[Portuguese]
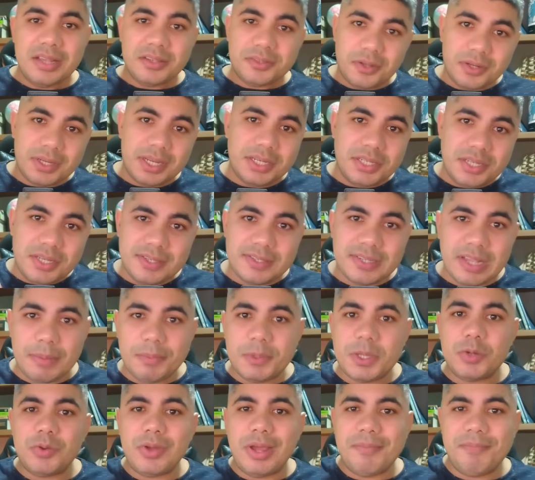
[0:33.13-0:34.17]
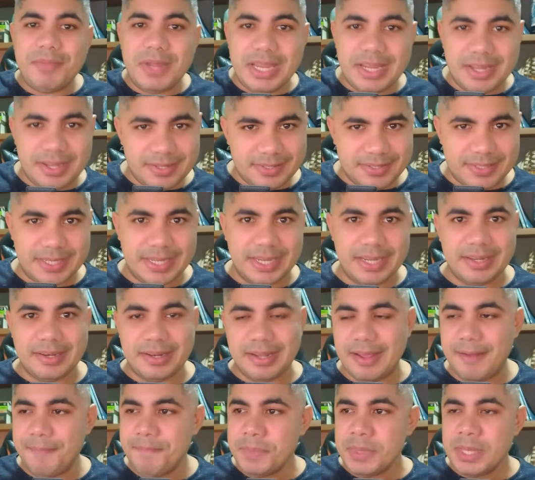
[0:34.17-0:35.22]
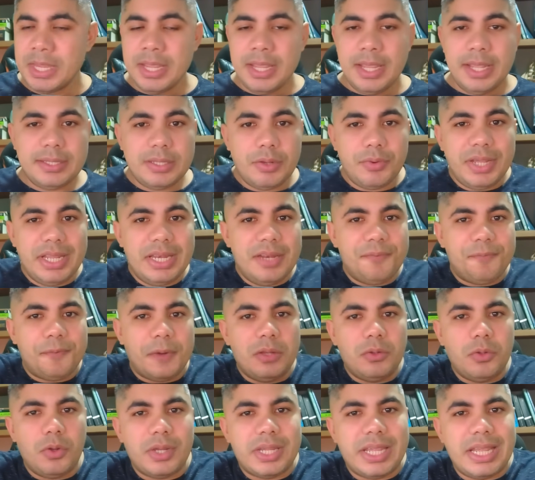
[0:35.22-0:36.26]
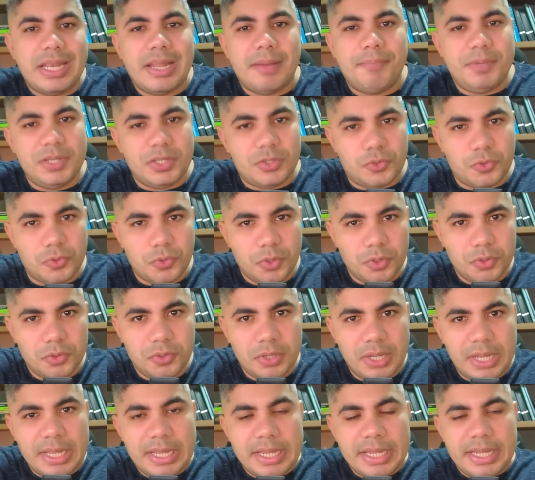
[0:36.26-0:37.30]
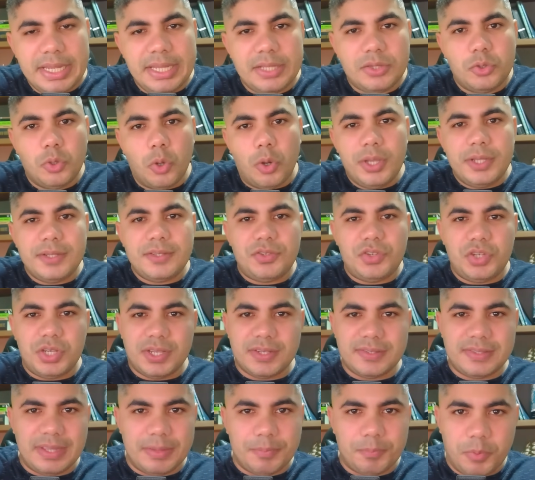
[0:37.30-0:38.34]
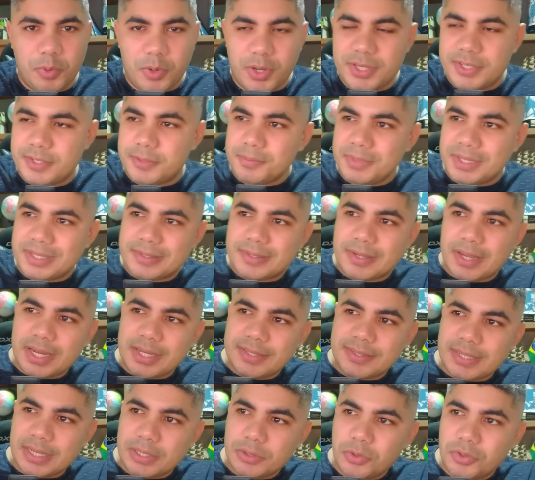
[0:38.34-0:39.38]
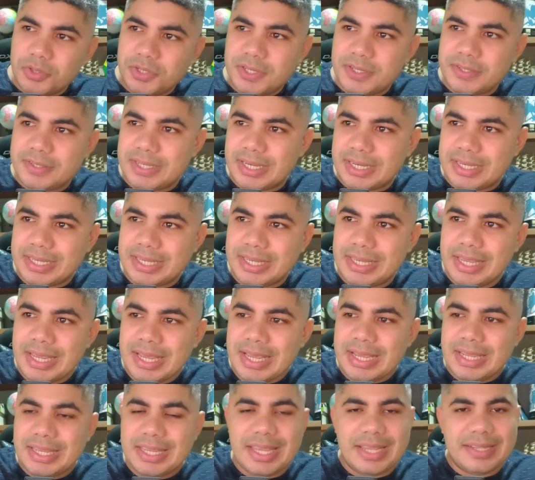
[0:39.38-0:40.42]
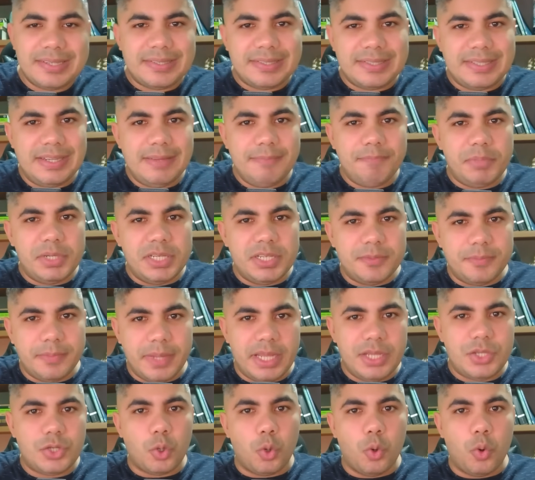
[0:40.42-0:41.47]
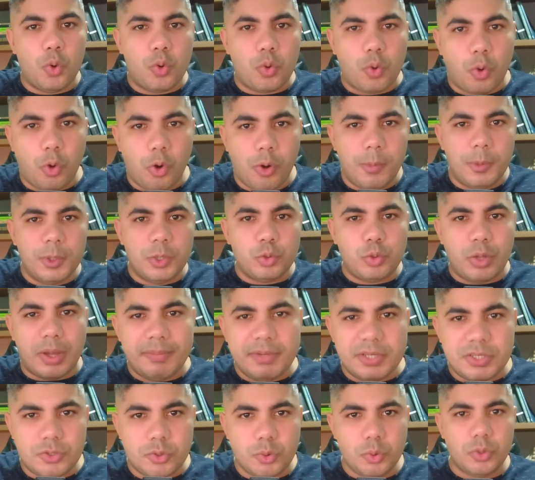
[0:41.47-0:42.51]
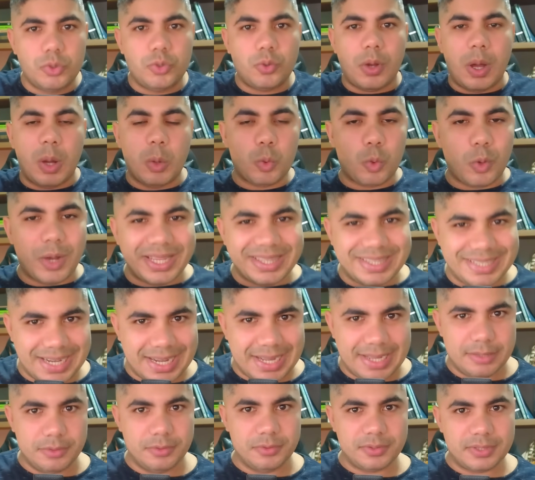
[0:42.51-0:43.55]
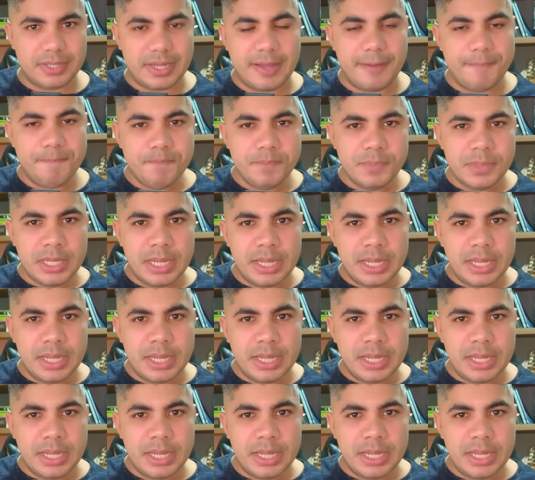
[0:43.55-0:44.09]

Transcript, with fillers: Só que a gente sabe que não é bem assim, né? Então ele falou aquele absurdo e dois dias depois me sai essa notícia aqui que é simplesmente o cúmulo do absurdo ao quadrado, tá?